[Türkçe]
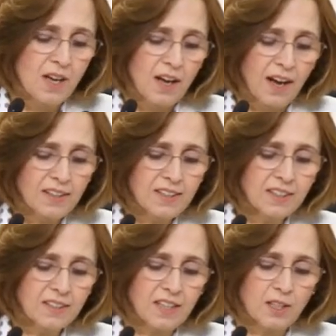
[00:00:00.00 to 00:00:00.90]
Her ne
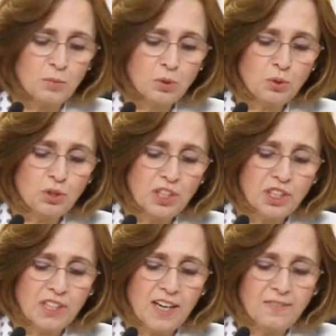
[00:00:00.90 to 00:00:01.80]
kadar bu suçu
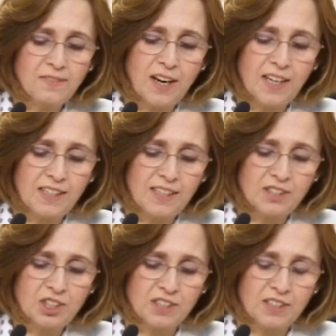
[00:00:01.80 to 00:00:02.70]
işleyen failler
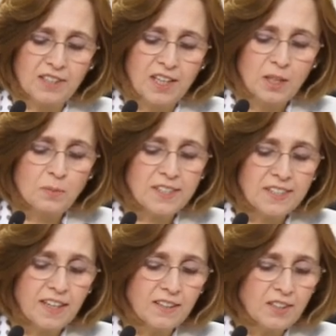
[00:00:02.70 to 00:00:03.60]
için
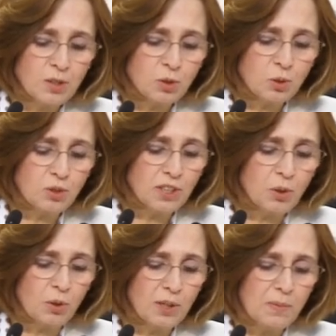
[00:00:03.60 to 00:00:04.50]
psikiyatrik sorunları
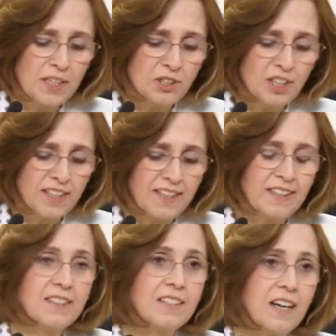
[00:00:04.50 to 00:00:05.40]
olabileceği
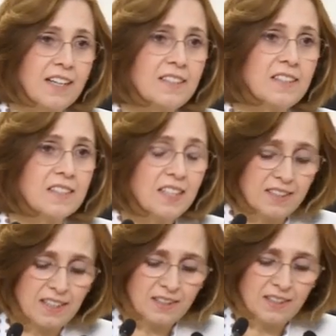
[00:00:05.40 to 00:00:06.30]
iddia edilse
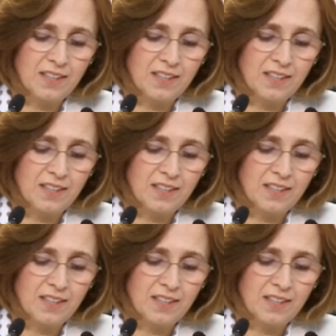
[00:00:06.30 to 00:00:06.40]
de